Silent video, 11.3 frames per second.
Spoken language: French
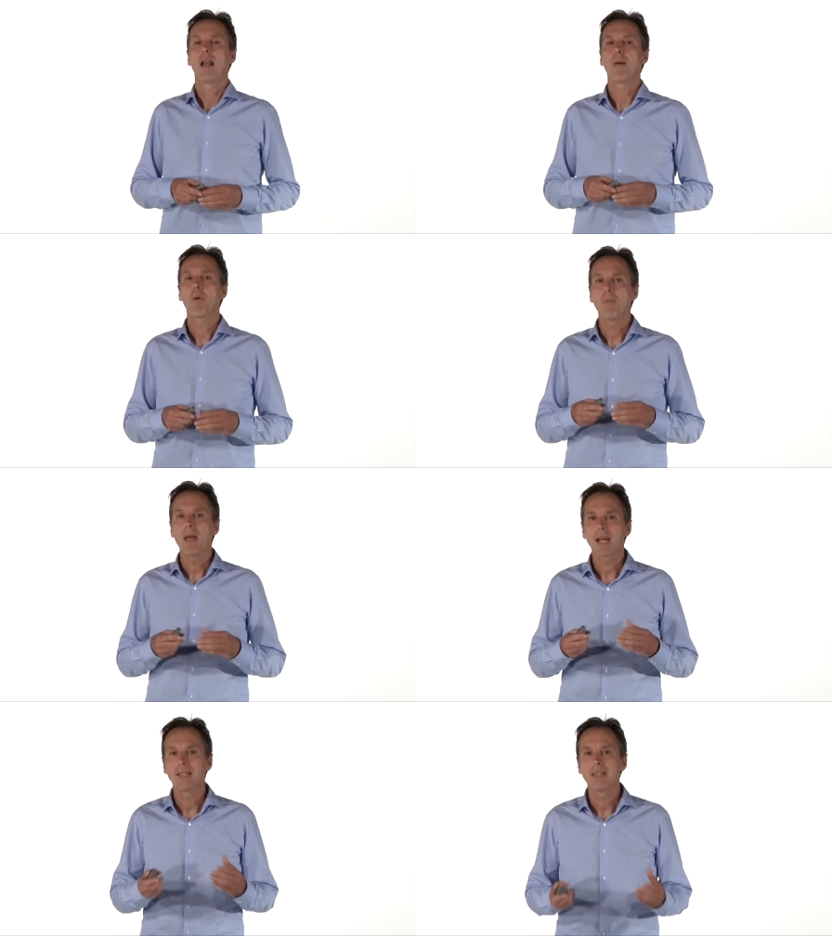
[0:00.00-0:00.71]
La
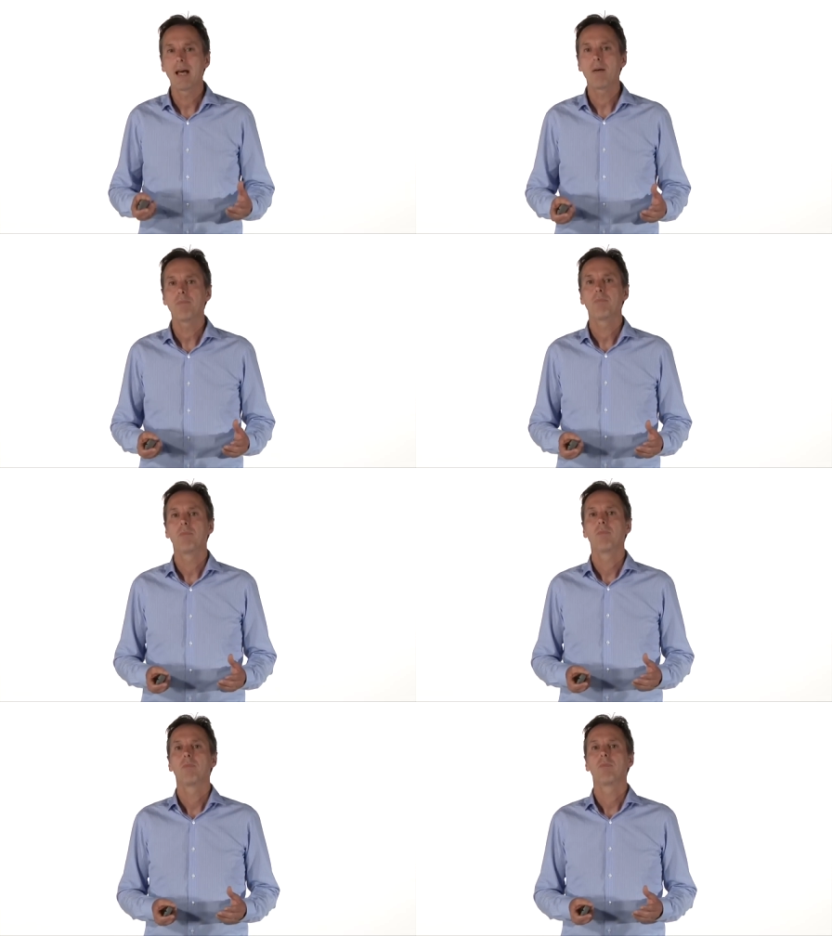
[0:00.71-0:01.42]
première étape
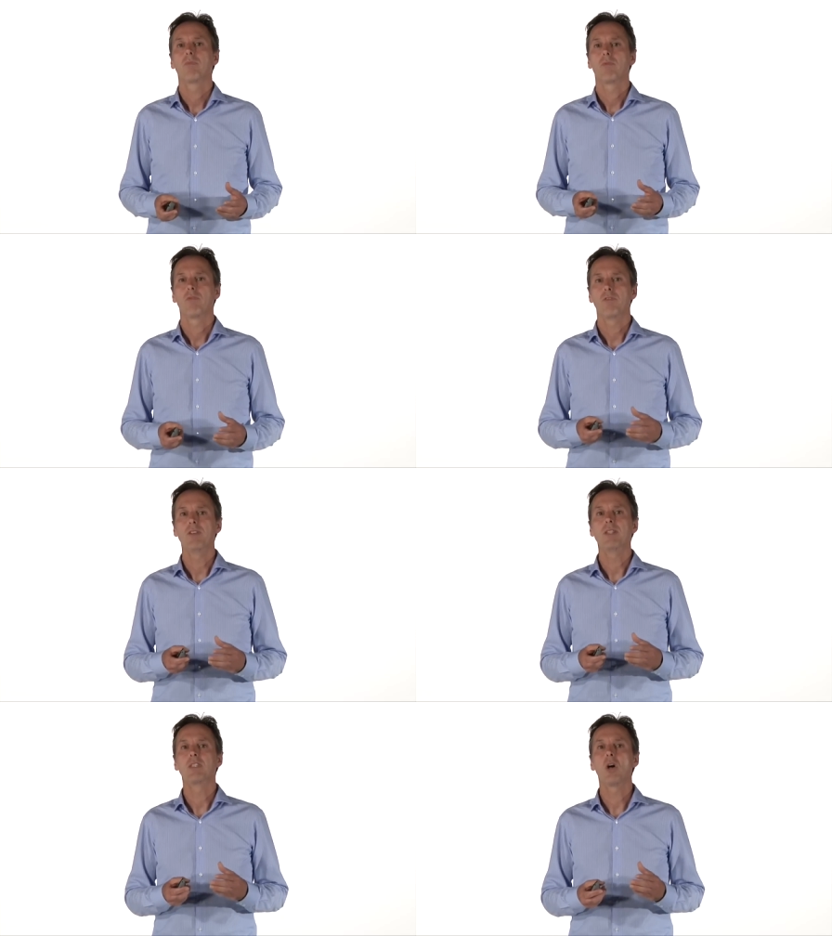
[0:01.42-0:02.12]

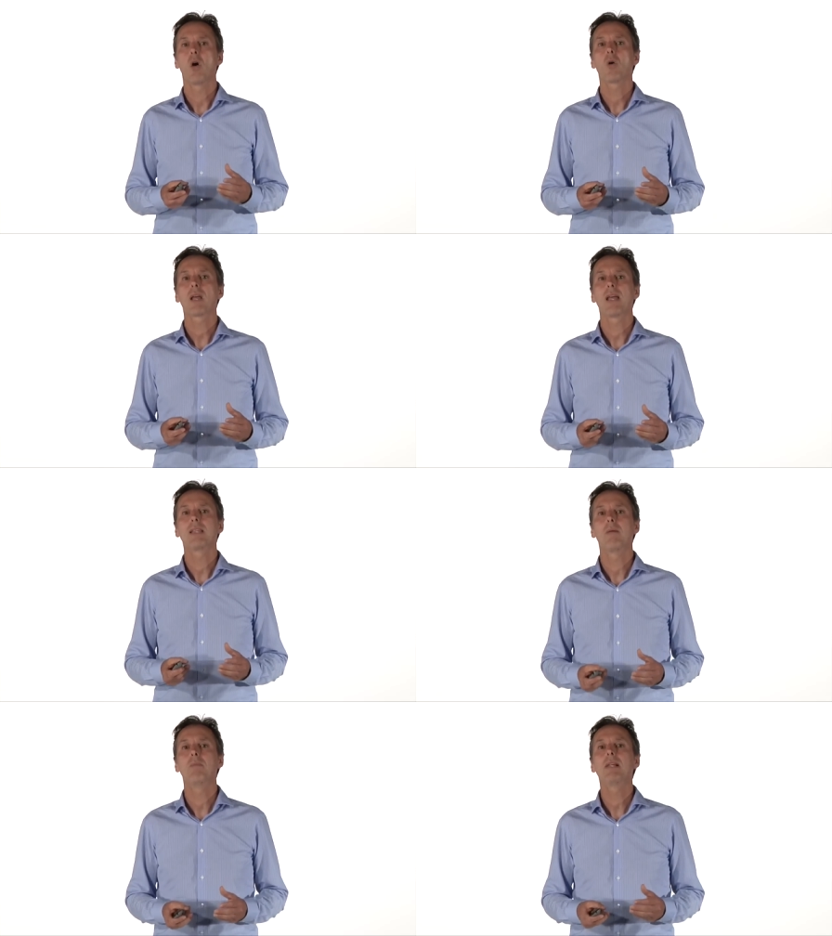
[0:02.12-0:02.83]
vise donc à
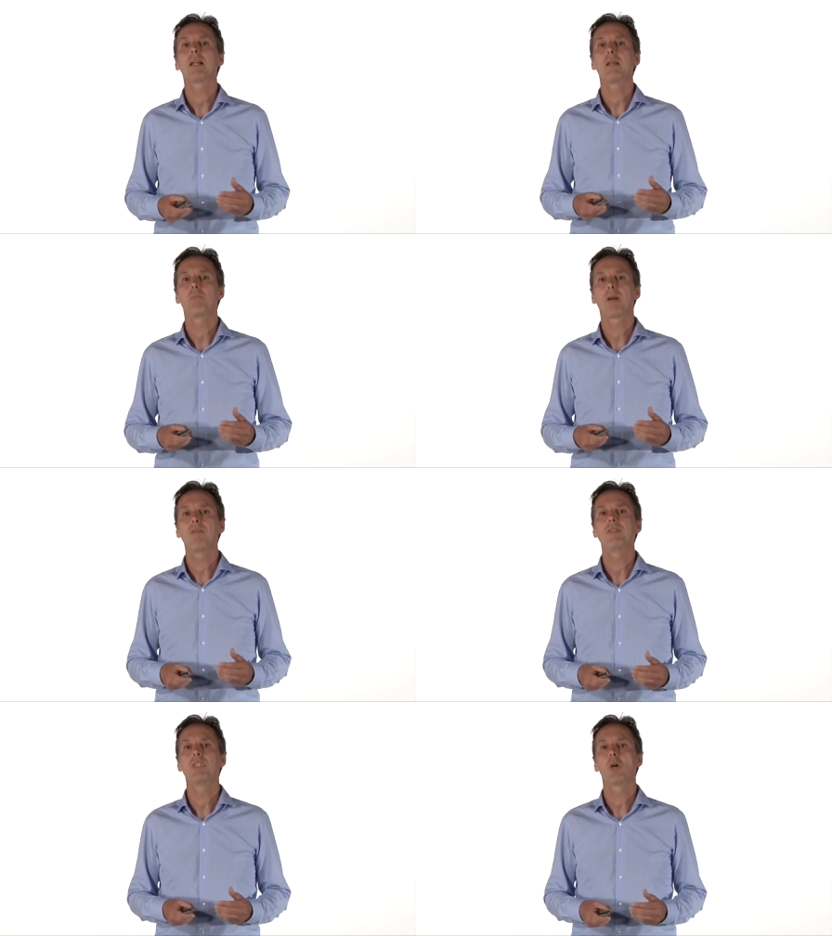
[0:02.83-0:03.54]
établir les
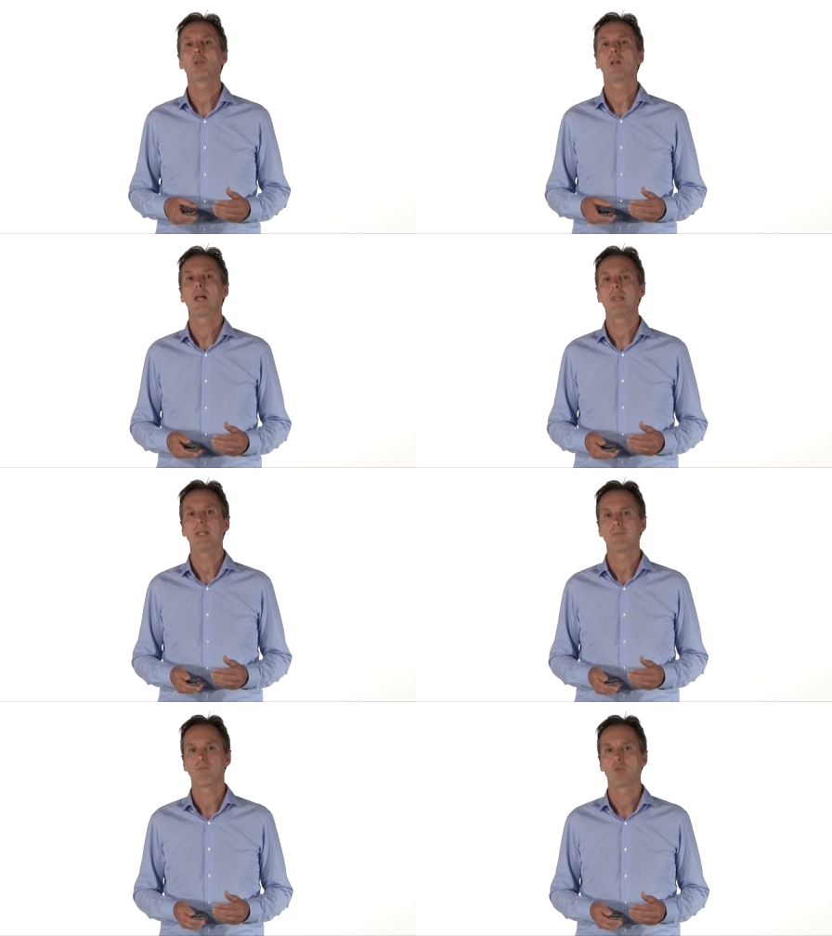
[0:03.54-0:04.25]
prévisions de
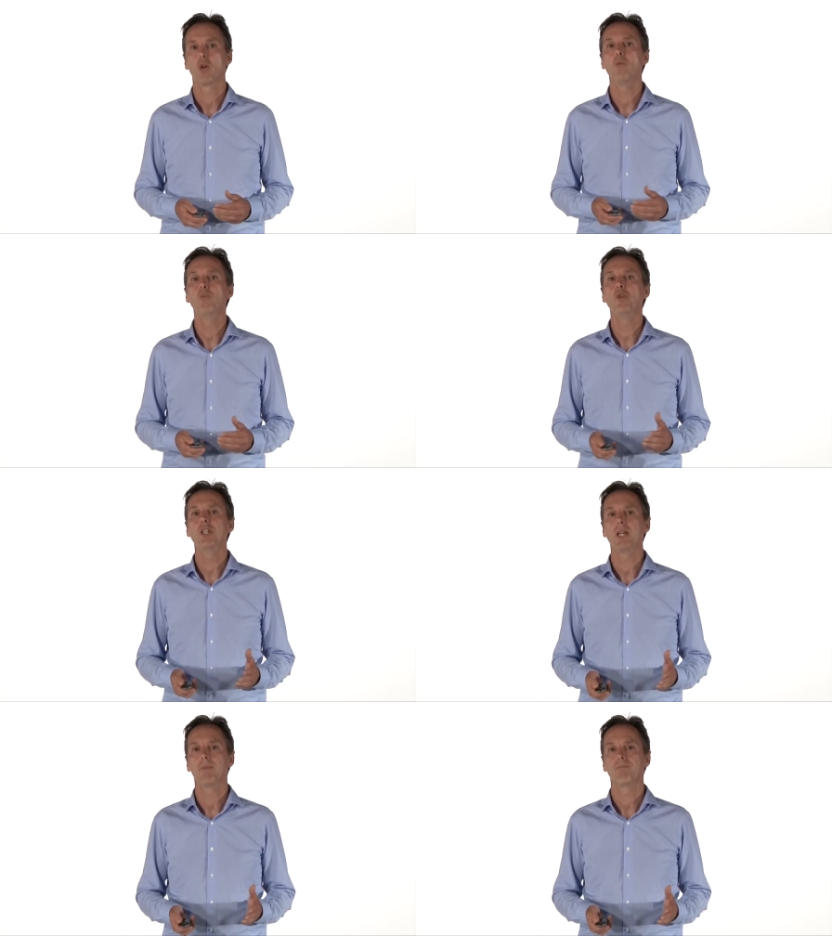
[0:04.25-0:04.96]
l'année, le
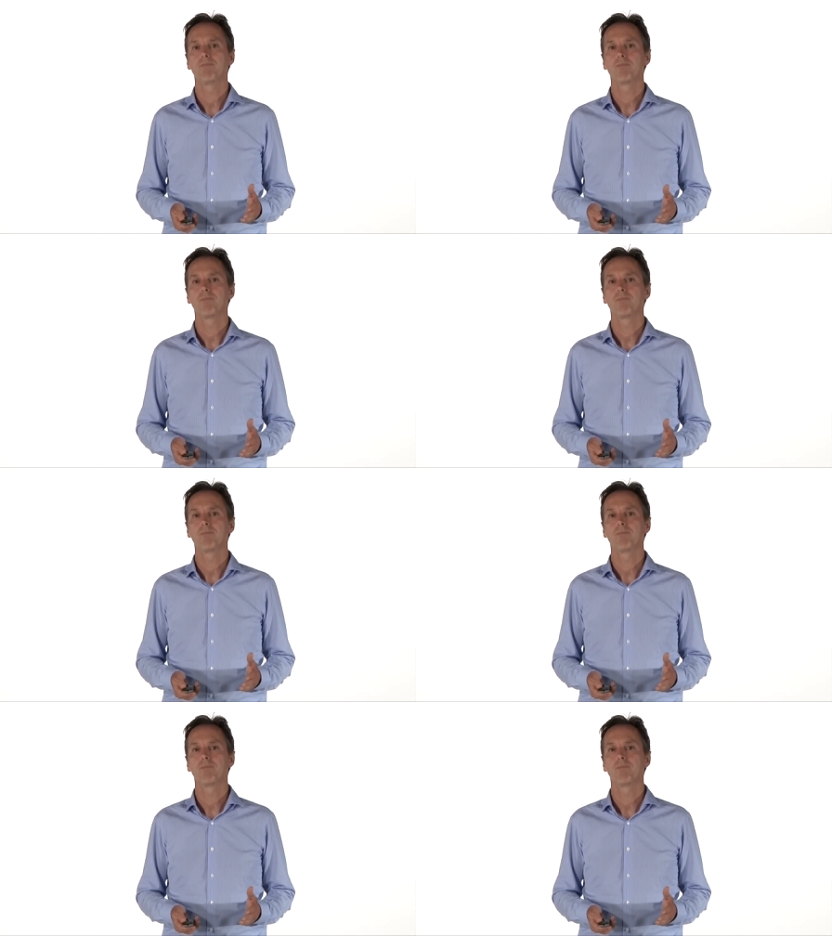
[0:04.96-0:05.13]
budget